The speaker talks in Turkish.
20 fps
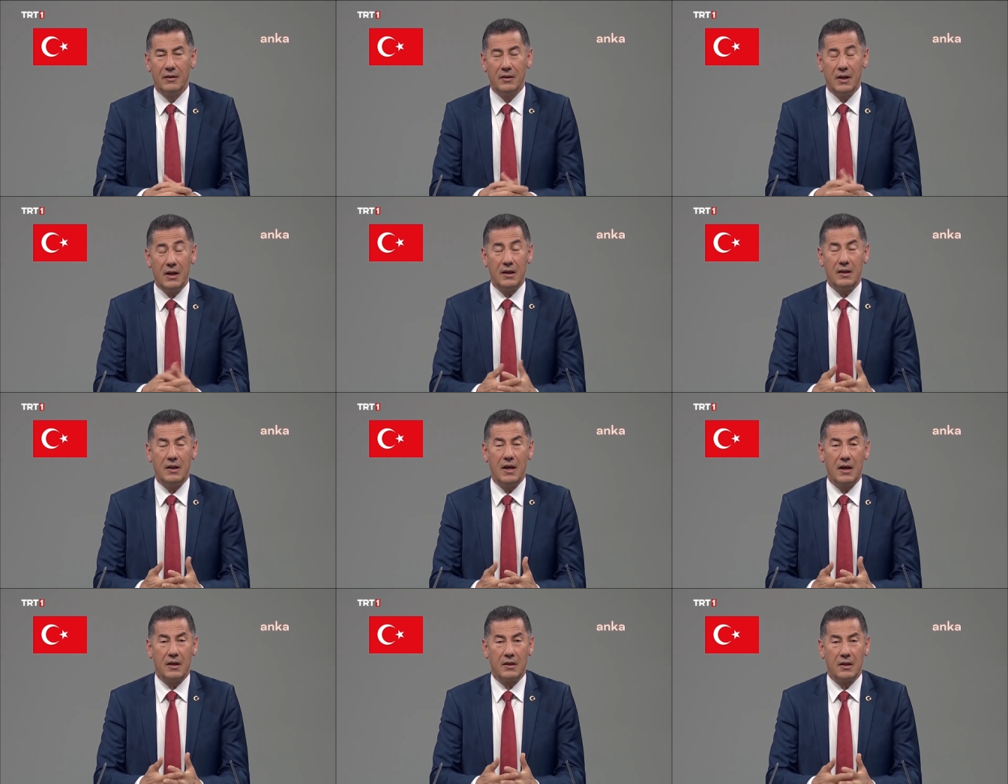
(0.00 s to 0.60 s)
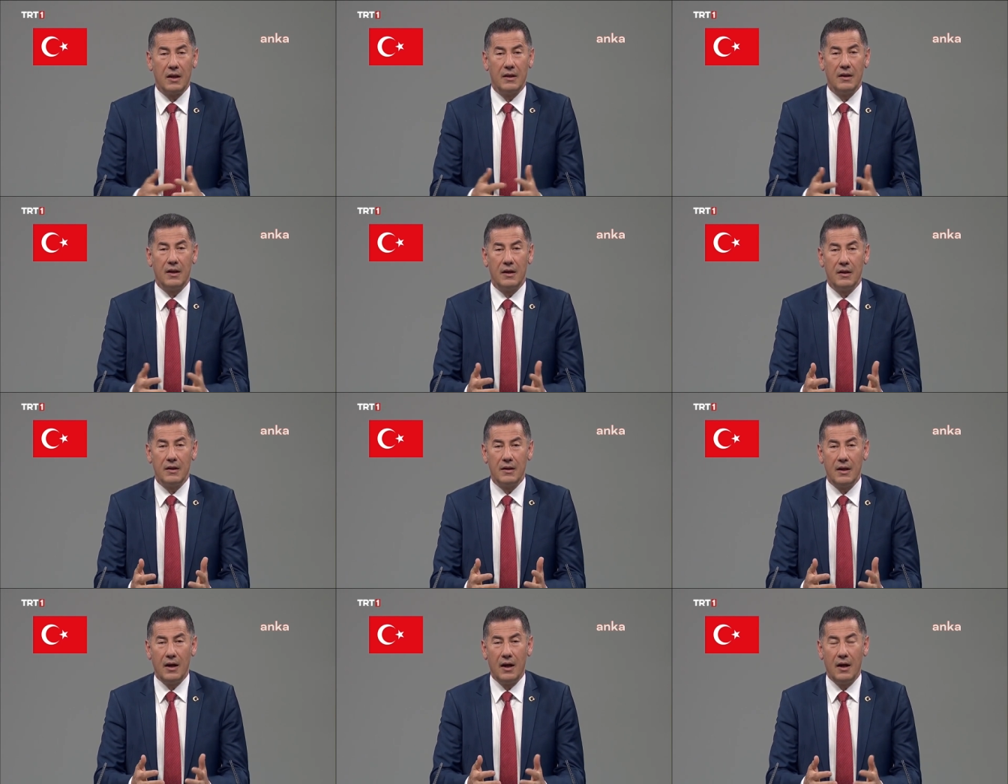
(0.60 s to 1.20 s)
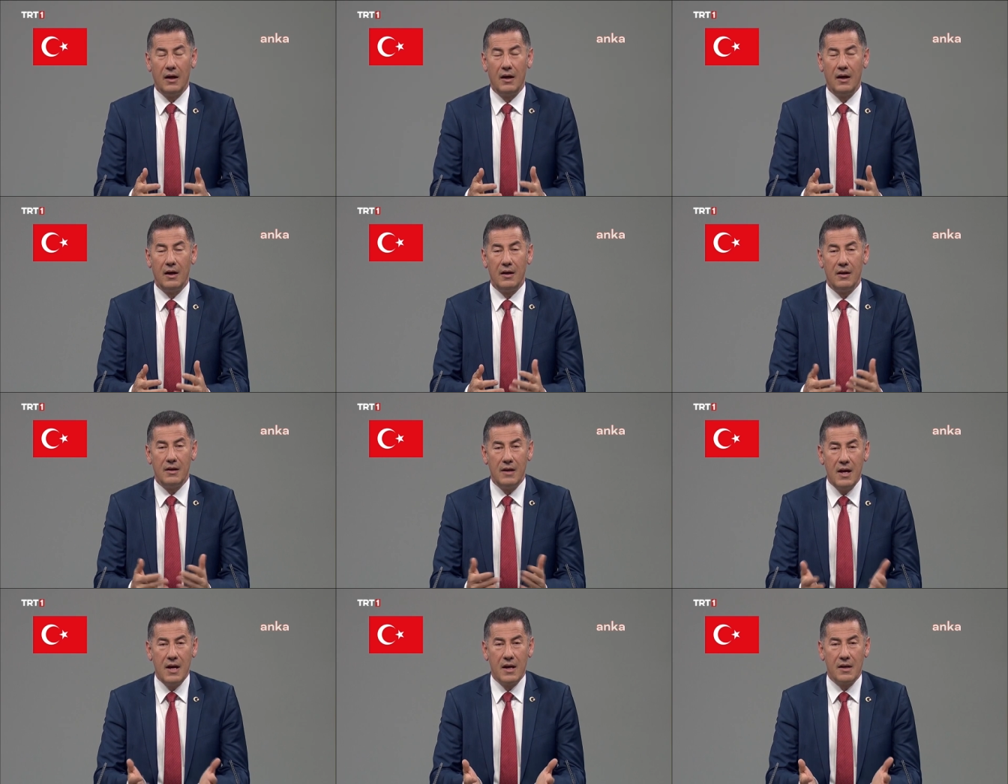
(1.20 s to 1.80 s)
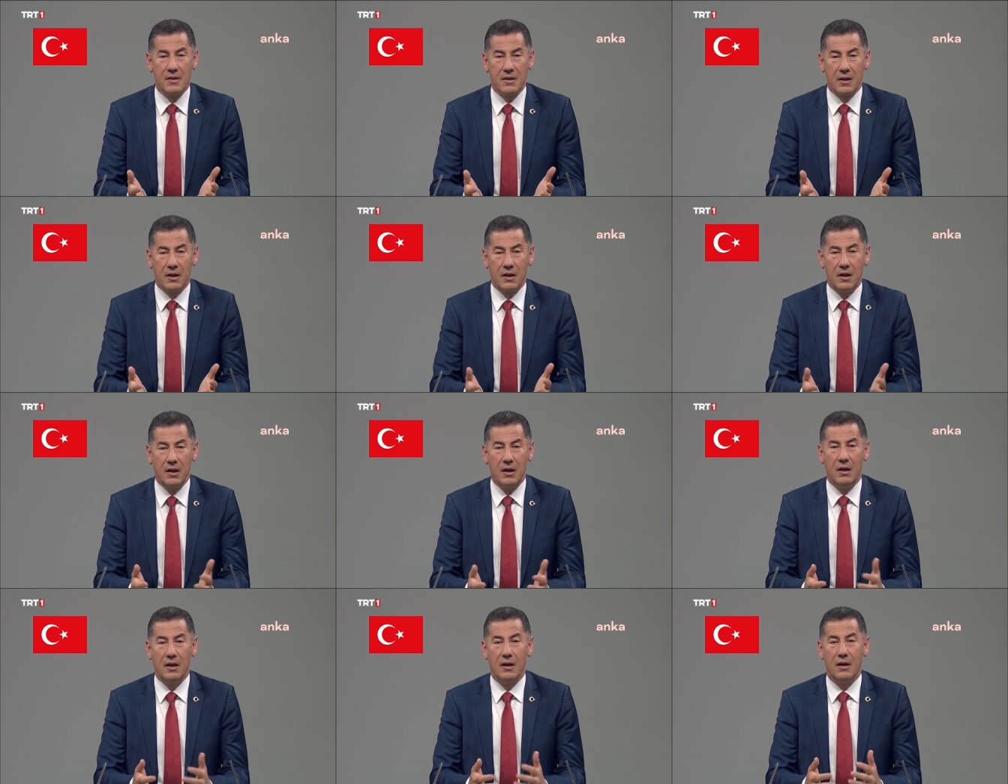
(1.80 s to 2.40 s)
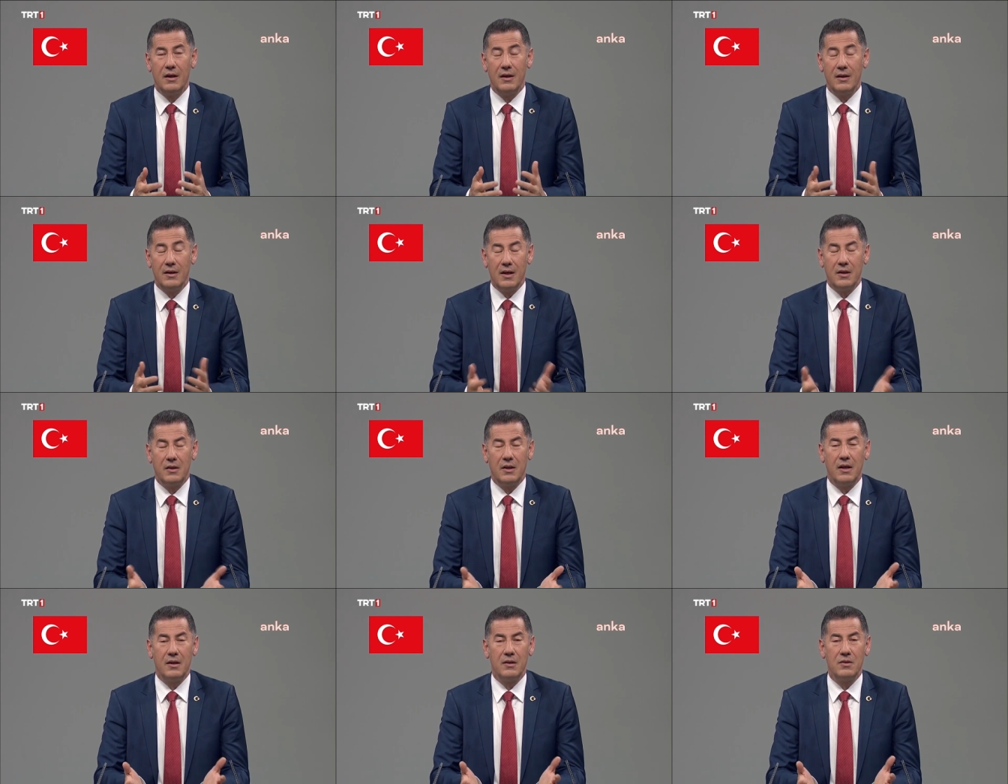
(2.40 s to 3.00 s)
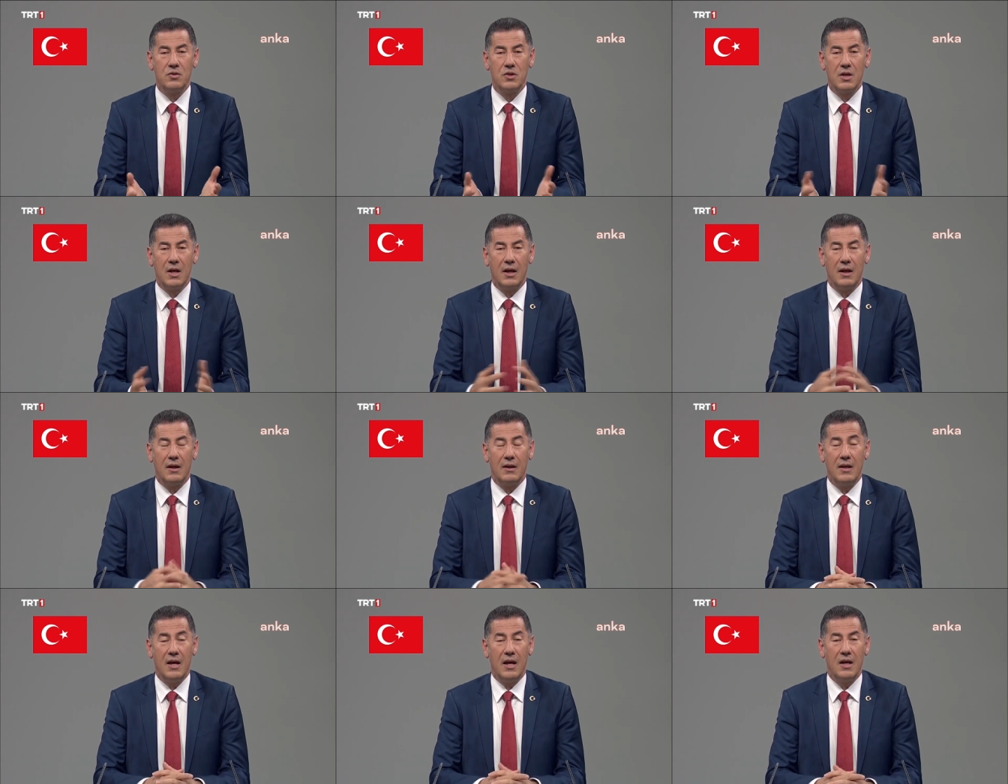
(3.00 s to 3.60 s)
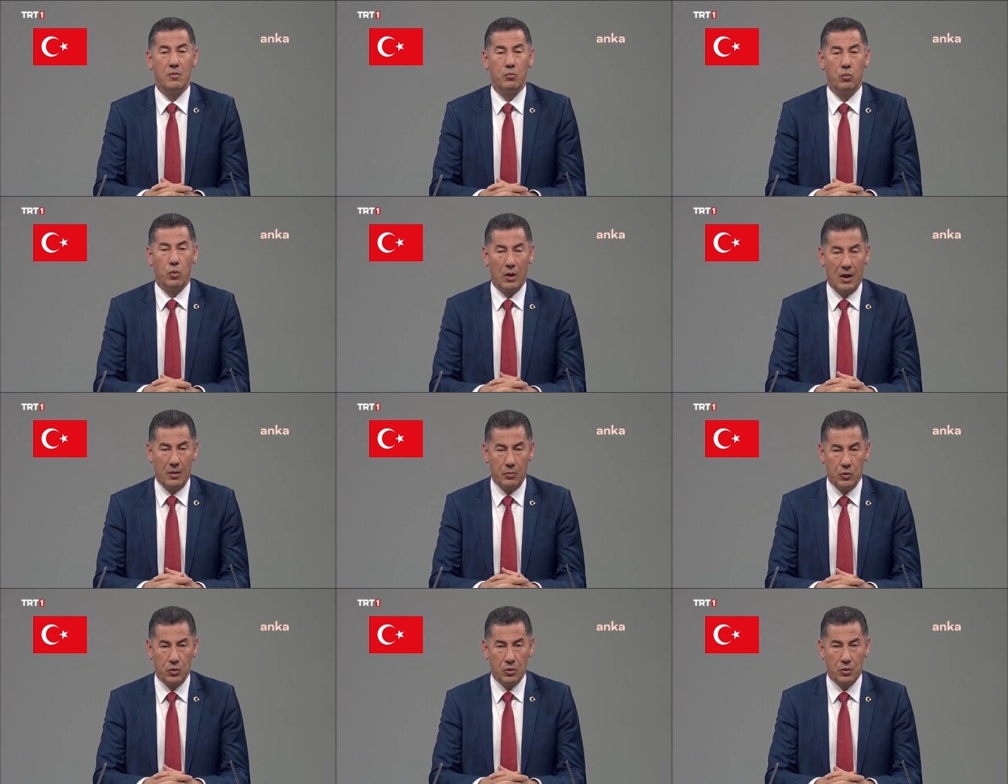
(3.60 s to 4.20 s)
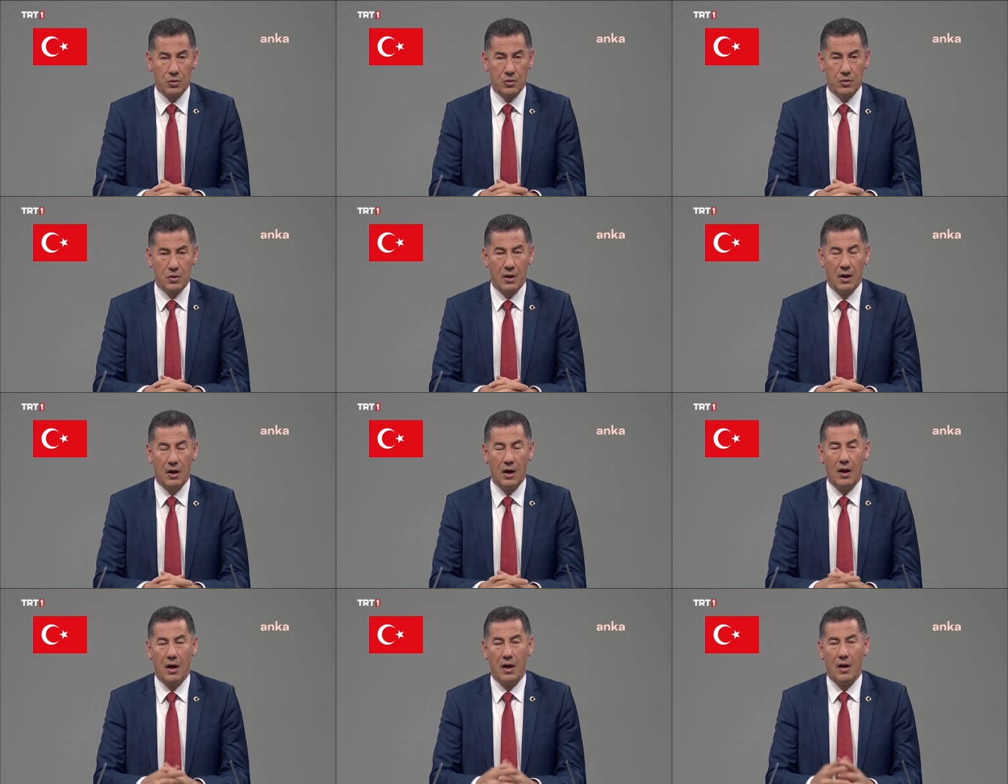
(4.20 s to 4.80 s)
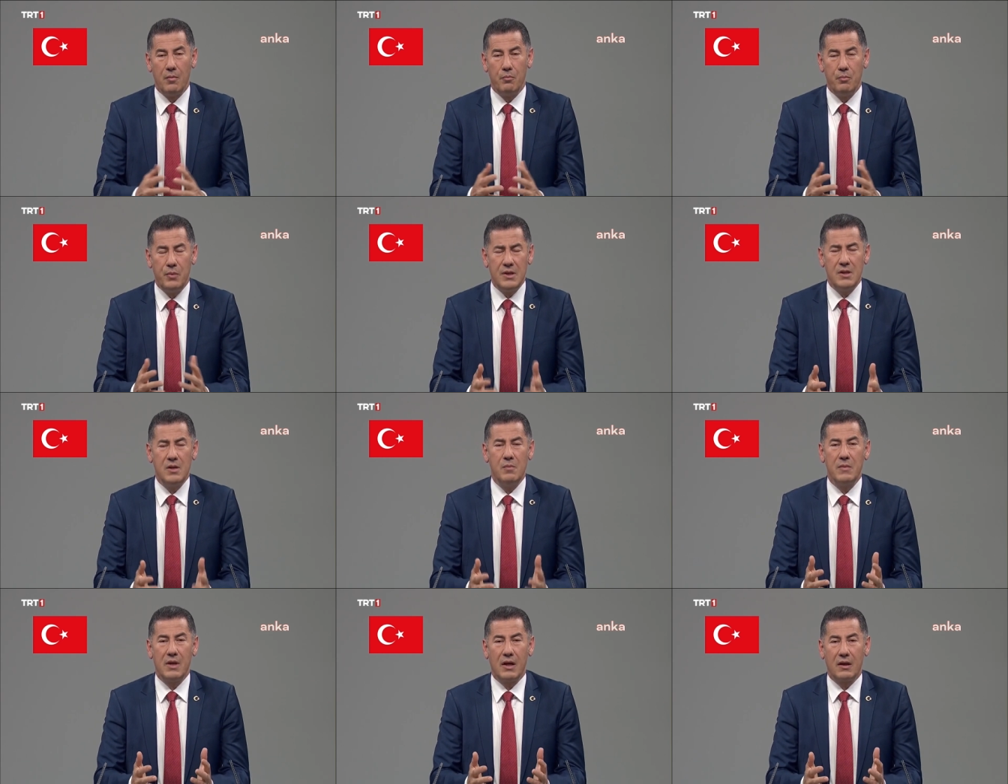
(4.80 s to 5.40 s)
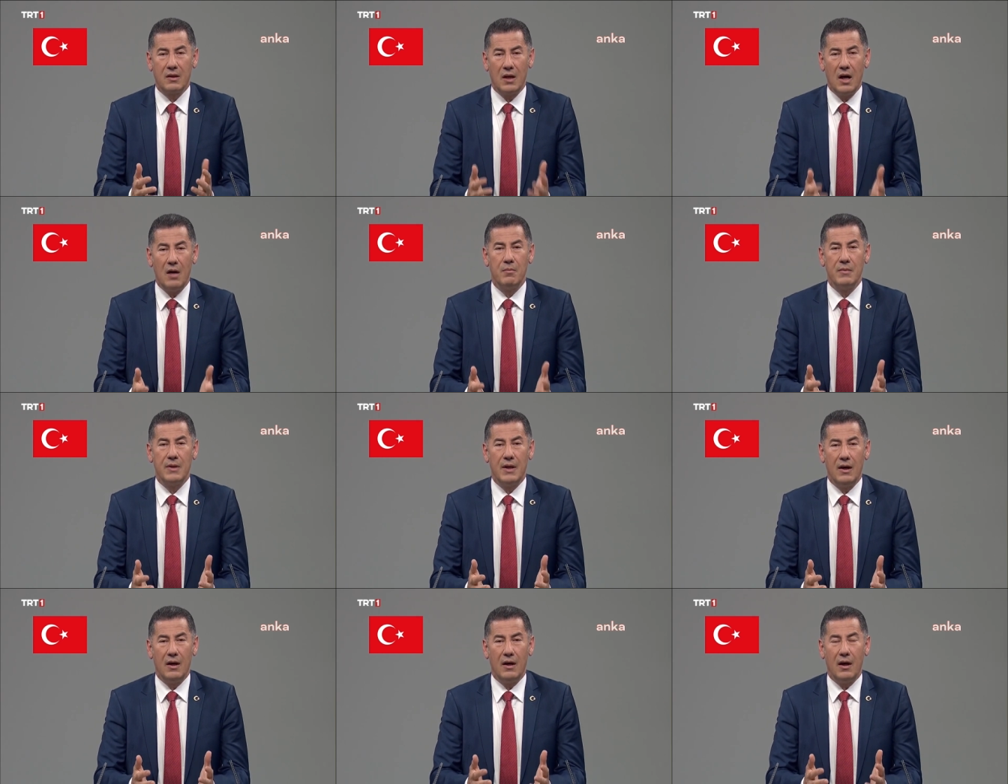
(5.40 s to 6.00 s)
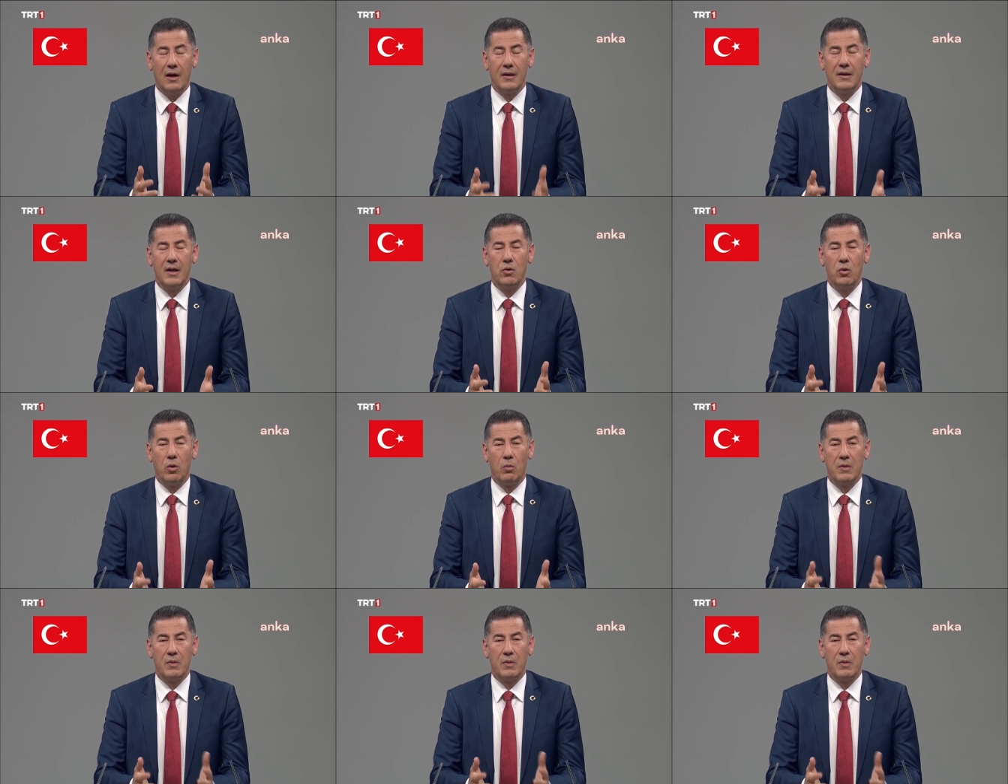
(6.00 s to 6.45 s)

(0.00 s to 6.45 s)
TRT ekranlarında ne yazık ki yeterince yer bulamıyoruz. Bizim de tam da aday